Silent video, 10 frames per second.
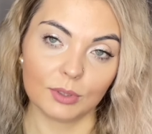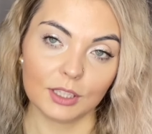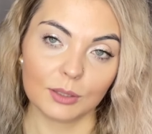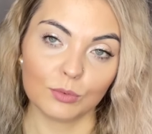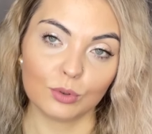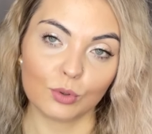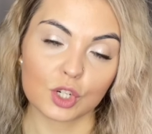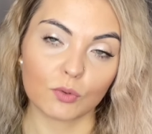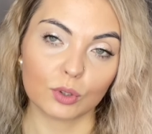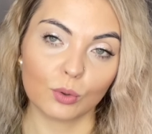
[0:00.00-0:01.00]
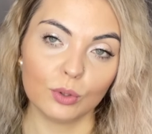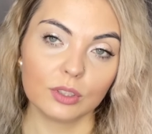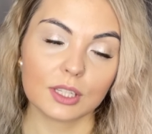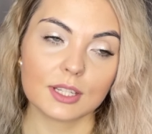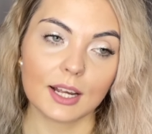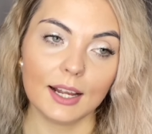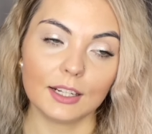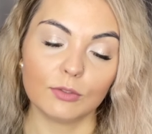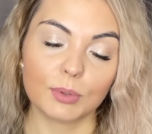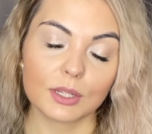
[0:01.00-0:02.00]
Поэтому тоже вот он
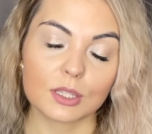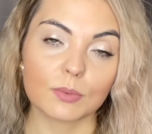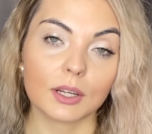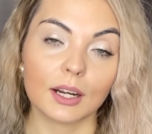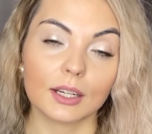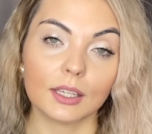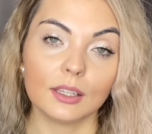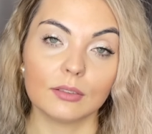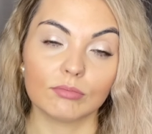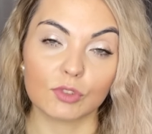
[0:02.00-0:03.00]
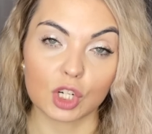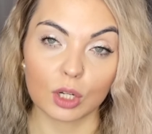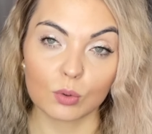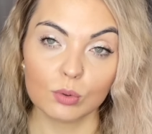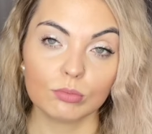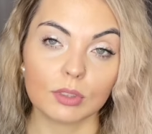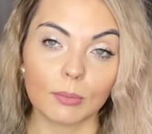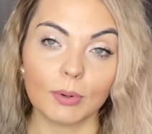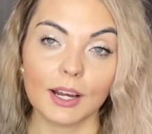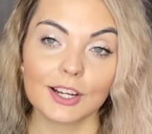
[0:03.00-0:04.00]
идеально, в принципе, как и в жару на
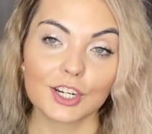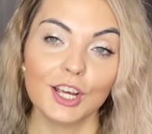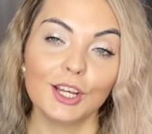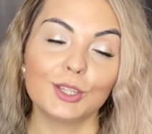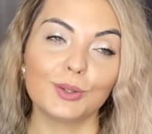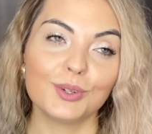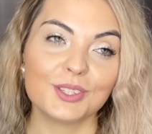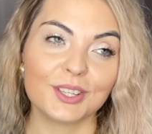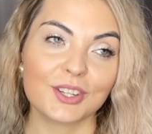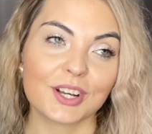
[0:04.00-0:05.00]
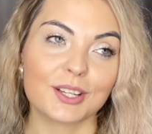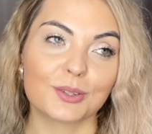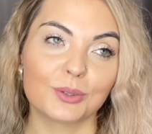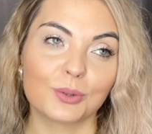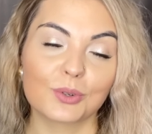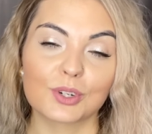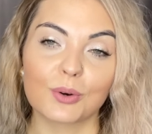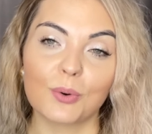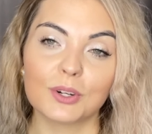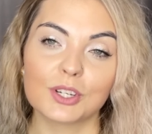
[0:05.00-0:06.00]
пляж, но и сейчас он тоже
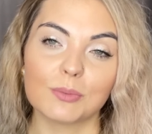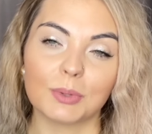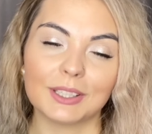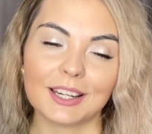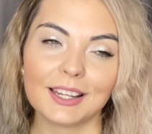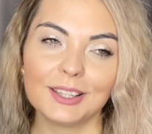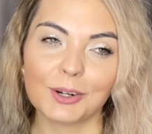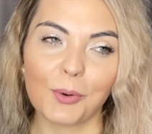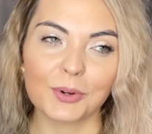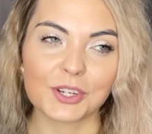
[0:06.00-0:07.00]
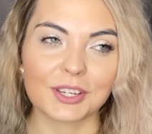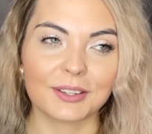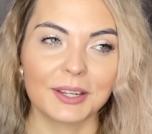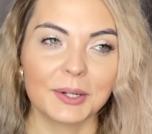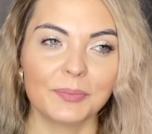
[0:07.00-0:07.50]
очень бодрит, очень